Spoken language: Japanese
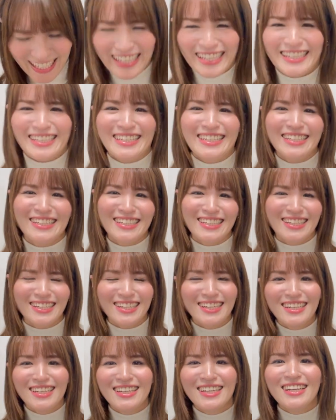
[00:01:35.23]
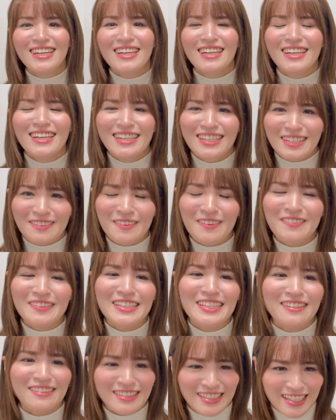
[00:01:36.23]
はい、今
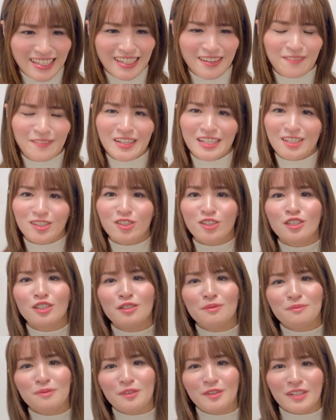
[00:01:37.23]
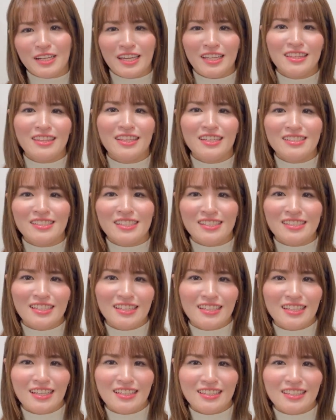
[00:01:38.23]
まではねやっぱりグループを限定さ
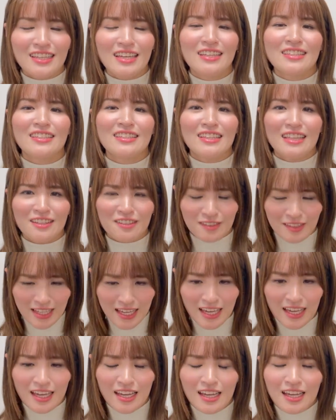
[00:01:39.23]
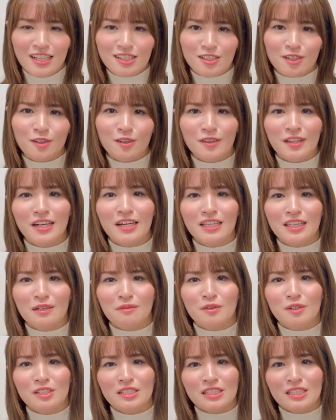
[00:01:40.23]
せていただいてたのでその中で
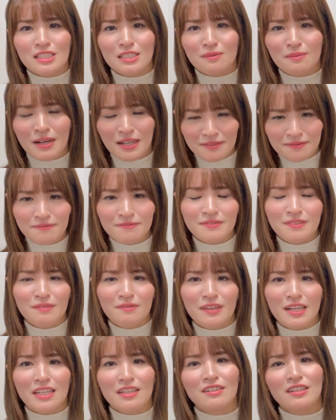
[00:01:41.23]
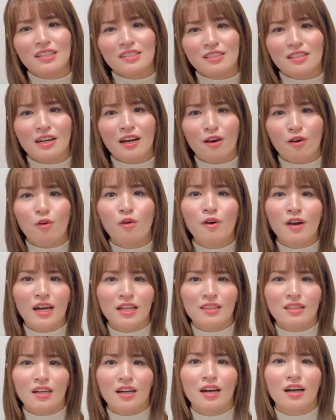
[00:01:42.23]
も一番、まあ、リクエストが多
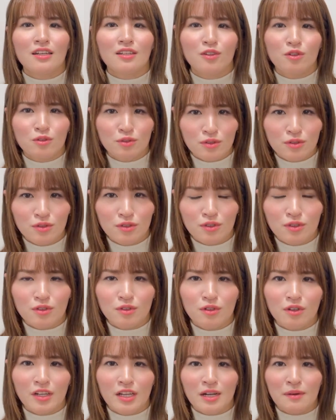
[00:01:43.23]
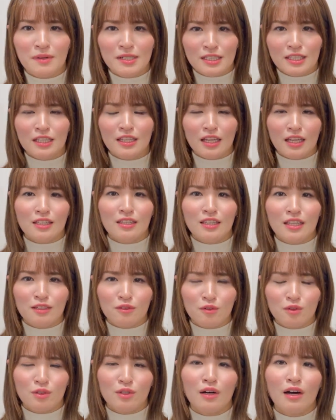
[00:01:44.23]
かった楽曲っていうのを選ばせていただ
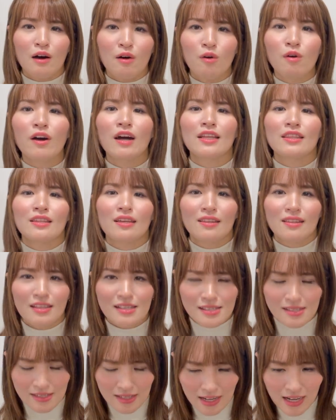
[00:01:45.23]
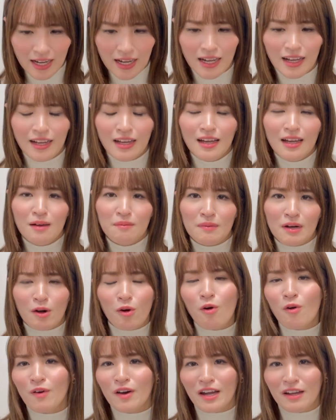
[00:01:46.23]
くことが多かったんですが、まあ、
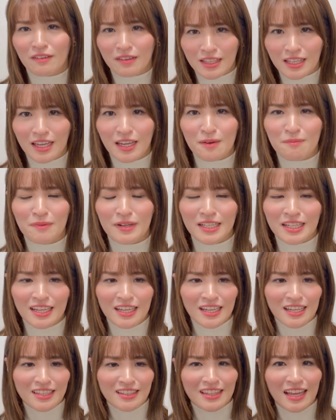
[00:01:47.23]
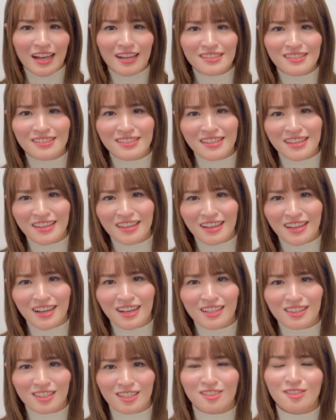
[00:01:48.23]
今回はねやっぱり男性
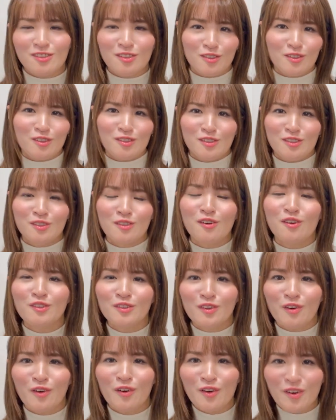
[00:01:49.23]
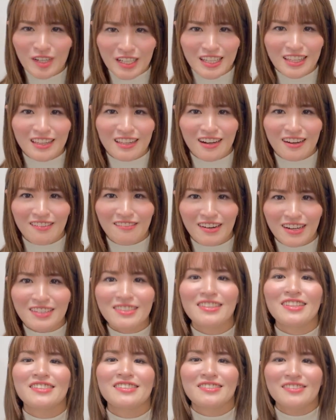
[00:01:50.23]
アーティストというすごく大きな
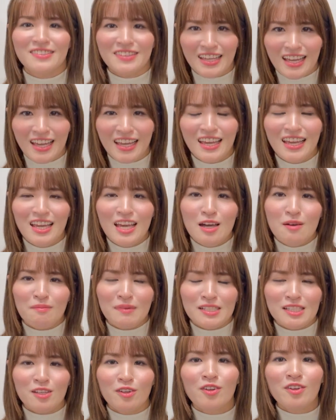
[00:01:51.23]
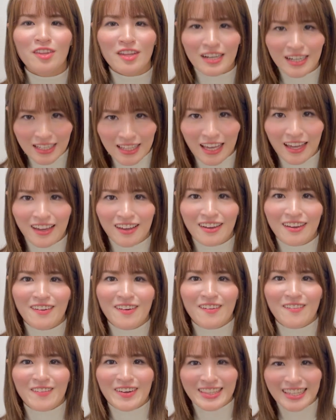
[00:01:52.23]
枠ですので、まあ、その中で
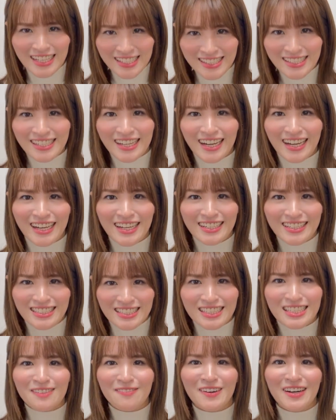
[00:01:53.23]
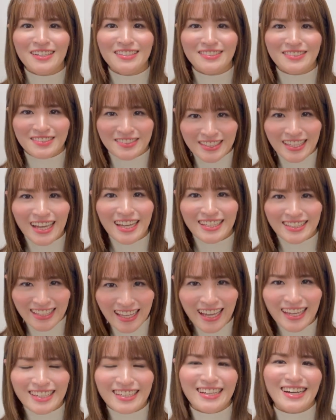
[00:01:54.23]
私が一番歌い
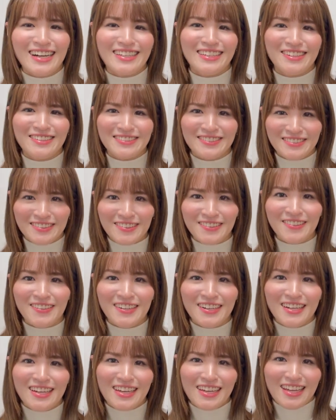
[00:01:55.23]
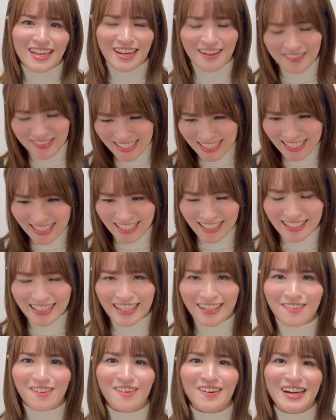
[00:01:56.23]
たい楽曲を選ばせていた
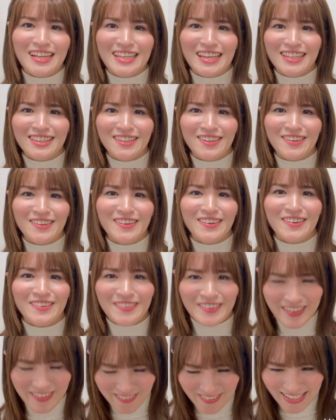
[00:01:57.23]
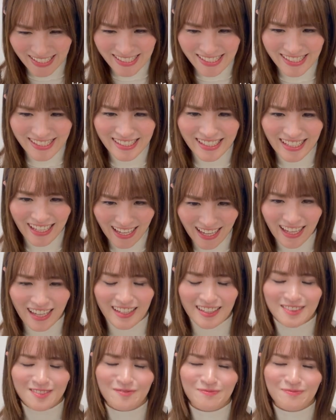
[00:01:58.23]
だこうかなと思いますはい、